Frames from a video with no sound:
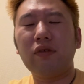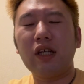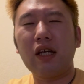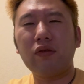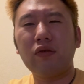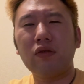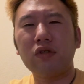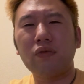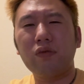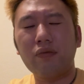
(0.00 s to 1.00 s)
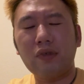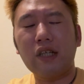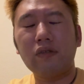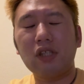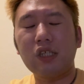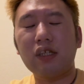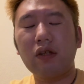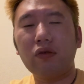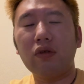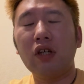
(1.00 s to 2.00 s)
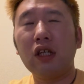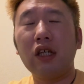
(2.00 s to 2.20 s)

あの分かるんですけど、